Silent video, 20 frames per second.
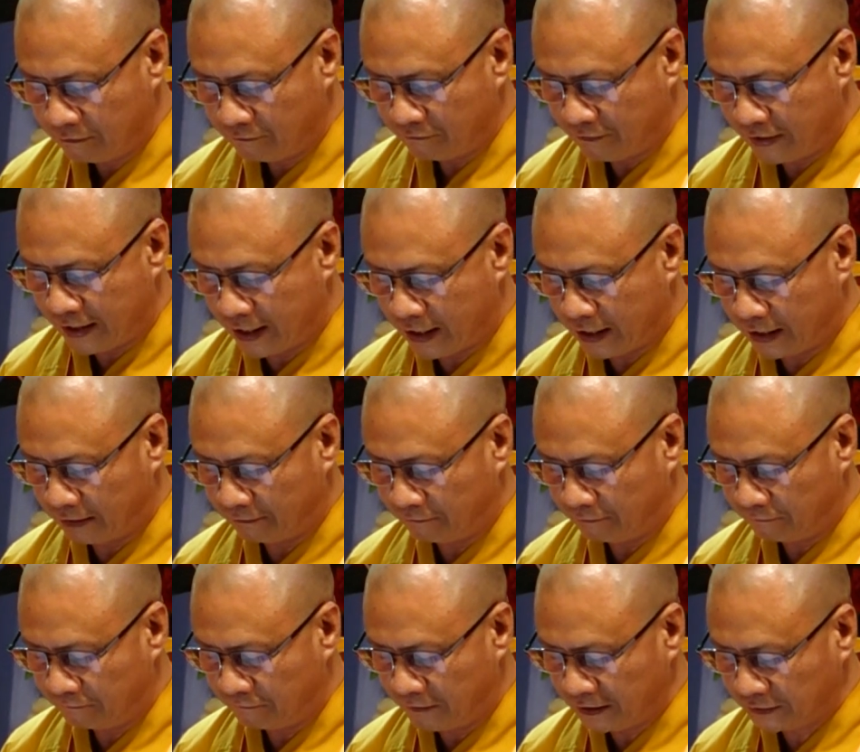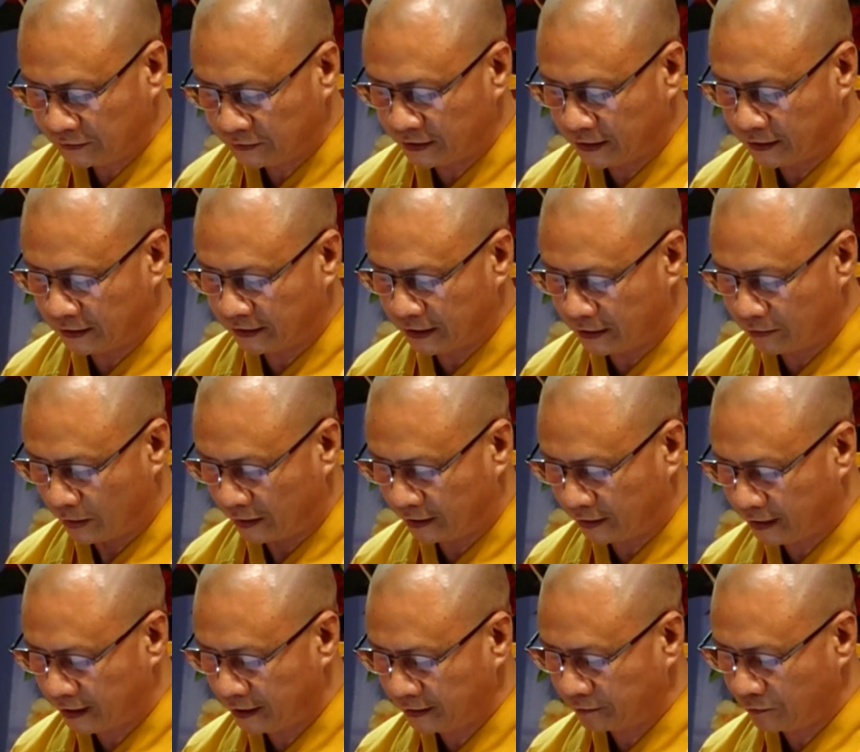và phát triển tình đoàn
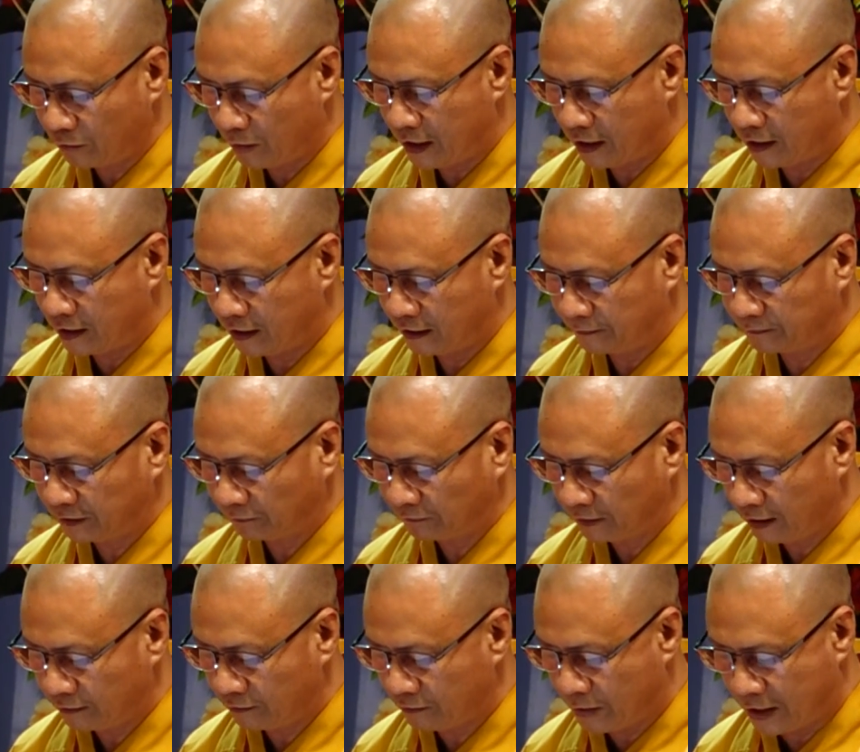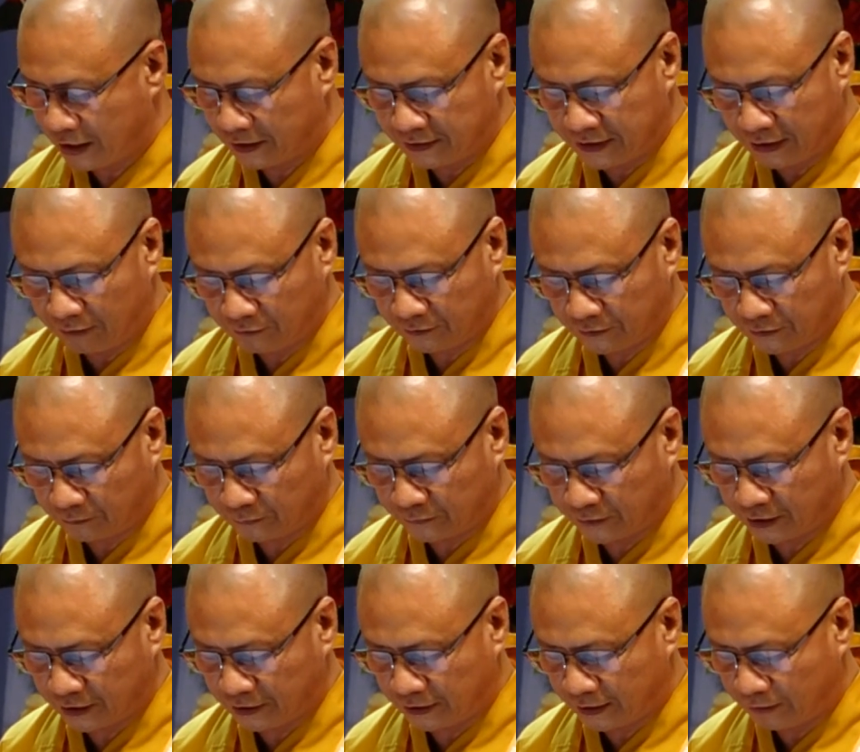kết hòa hợp trong các đoàn giáo dục
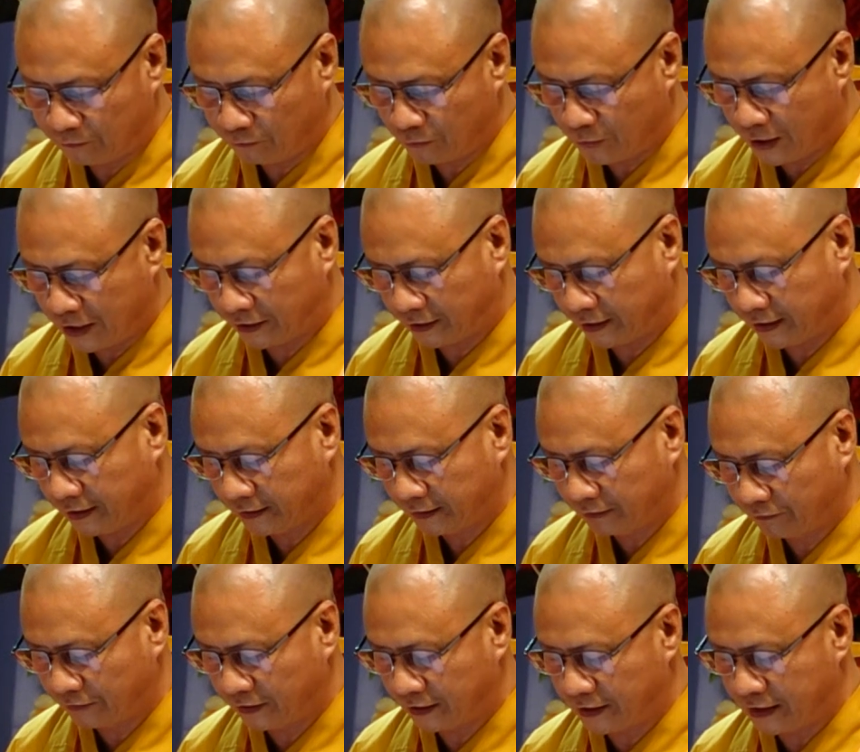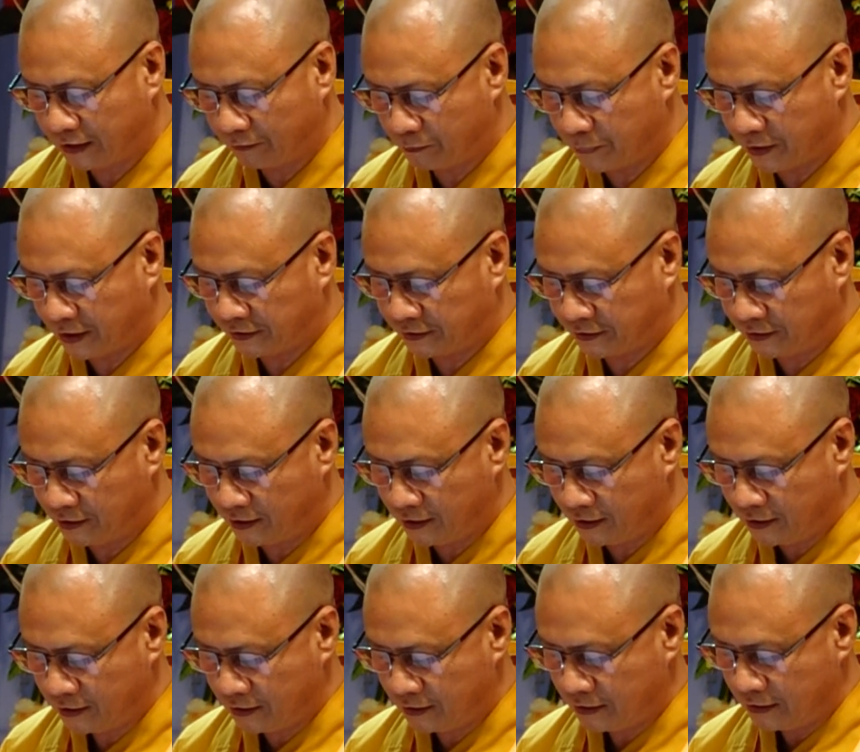truyền thống đoàn kết thiếu nghị đặc biệt giữa
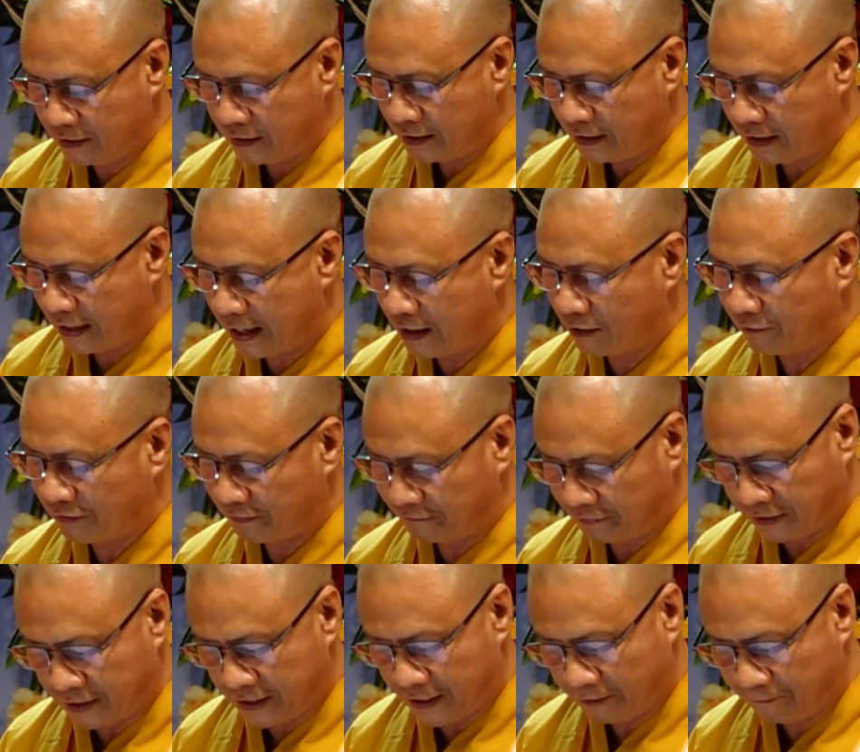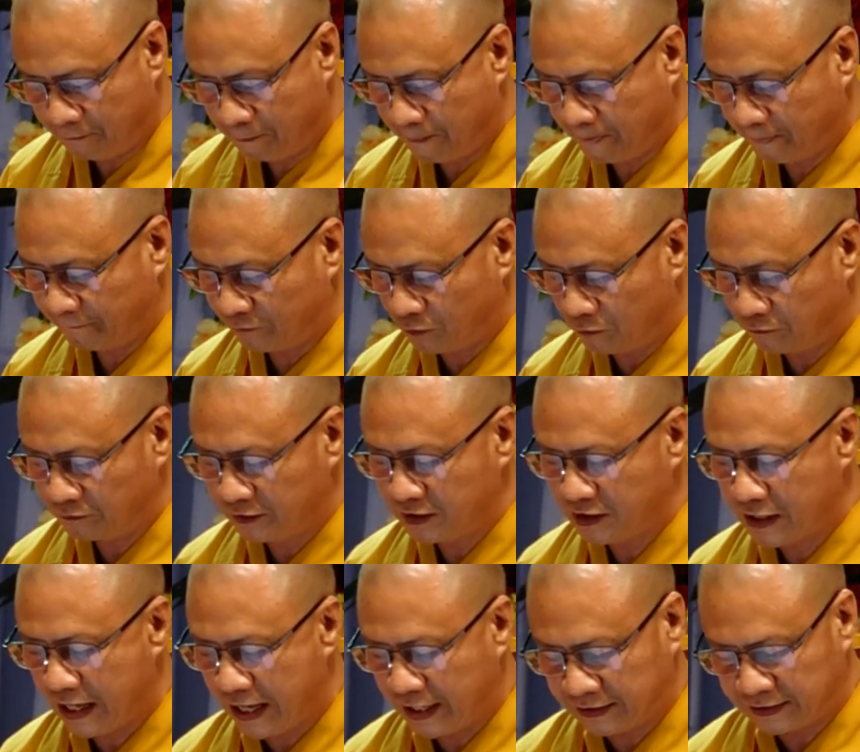Lào và Việt Nam cũng
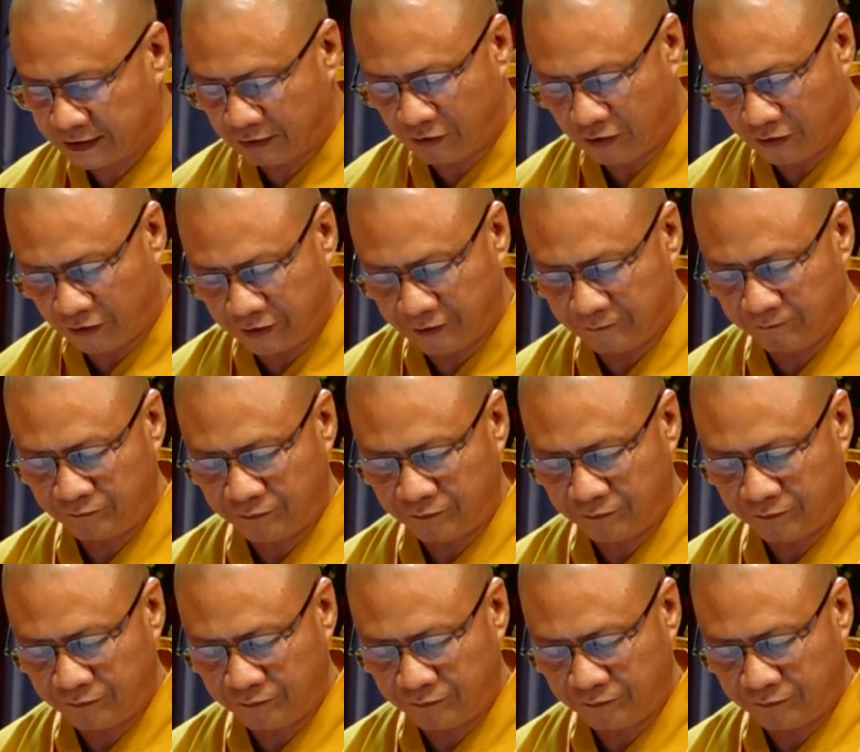như hai giáo hội.